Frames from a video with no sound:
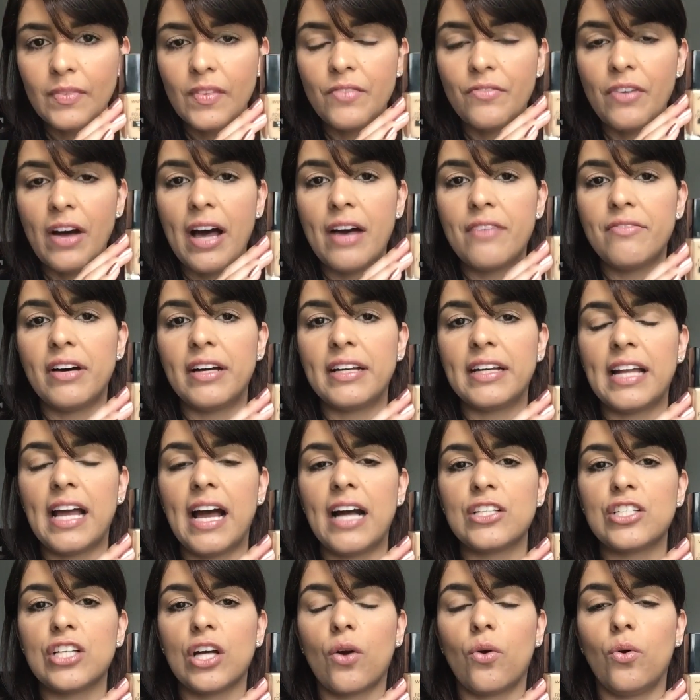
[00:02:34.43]
Vai
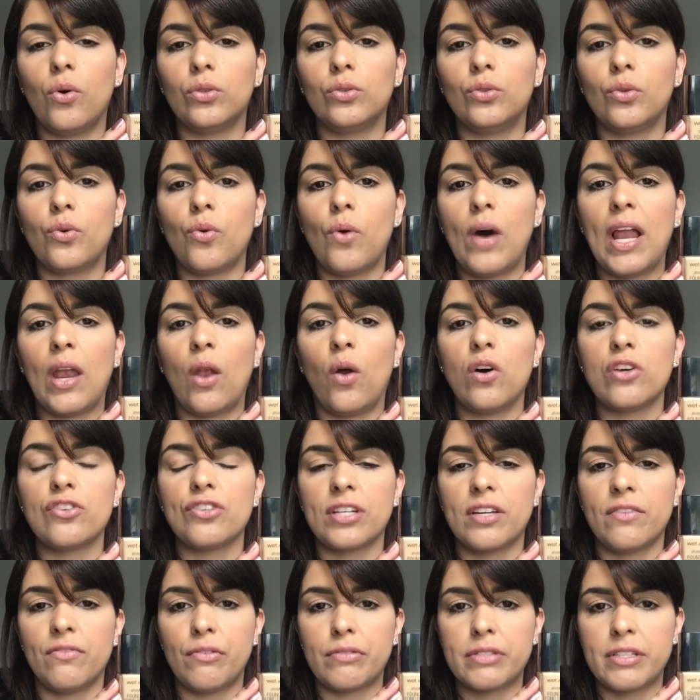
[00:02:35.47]
variar de acordo com a
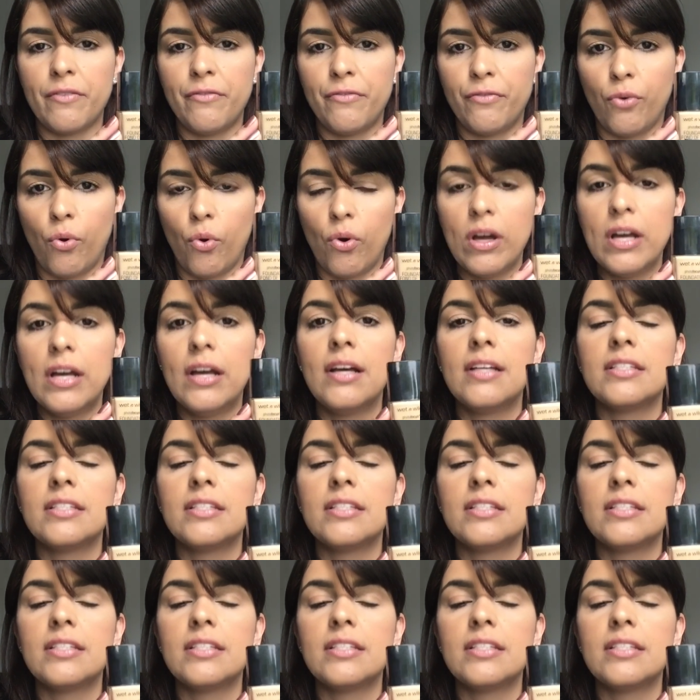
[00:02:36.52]
loja que você for.